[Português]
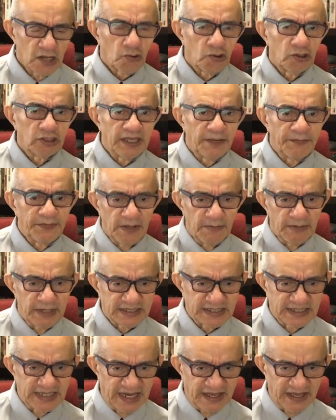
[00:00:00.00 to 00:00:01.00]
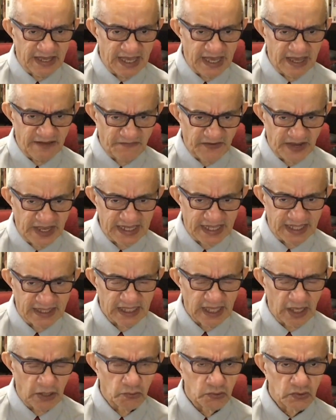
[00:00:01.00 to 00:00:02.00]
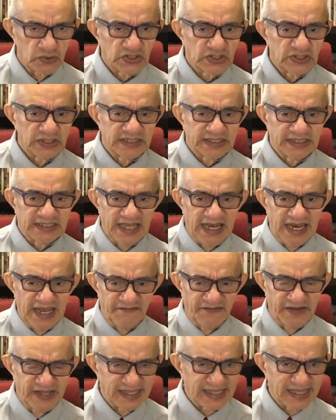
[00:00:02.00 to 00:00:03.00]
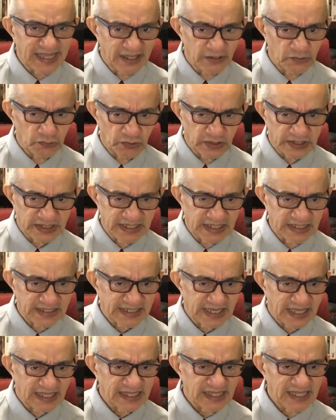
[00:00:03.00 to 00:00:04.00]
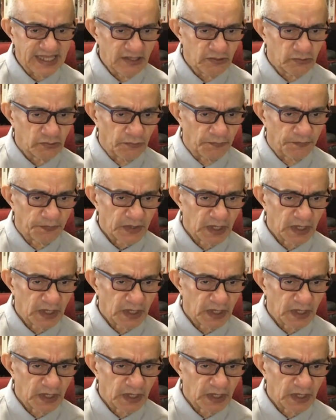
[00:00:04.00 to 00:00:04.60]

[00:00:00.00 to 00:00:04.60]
Quando a Bíblia se refere a Deus se levantando, ou se sentando,